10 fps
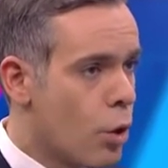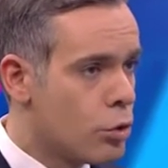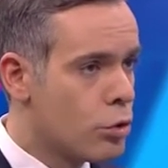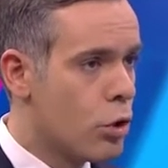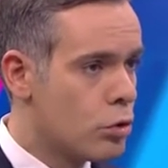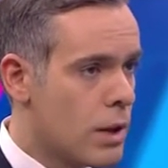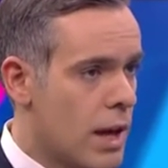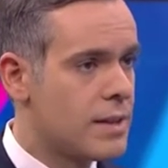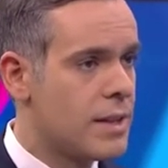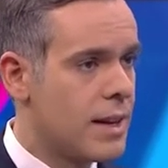
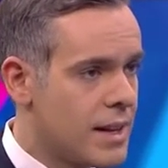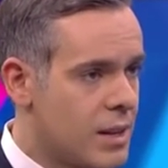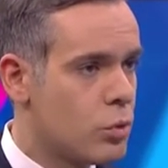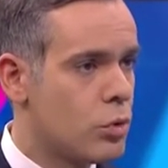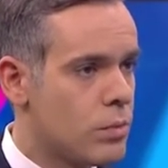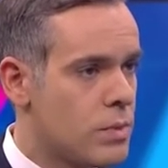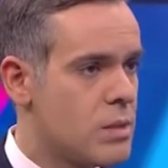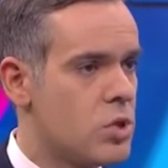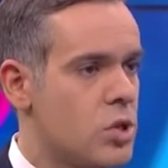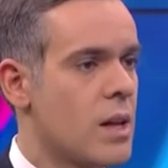öngördüler de hani bu
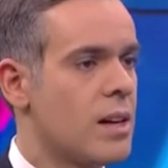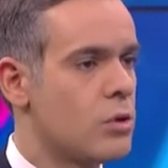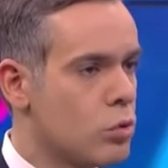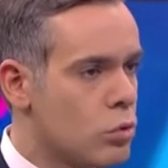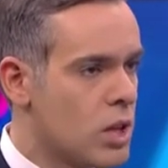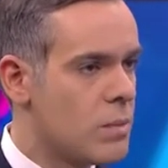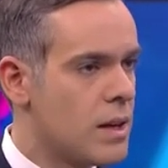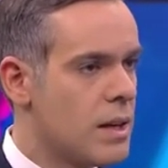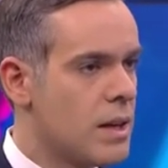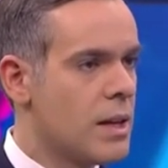bizim için artı olur
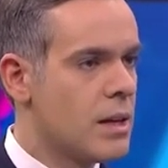gibi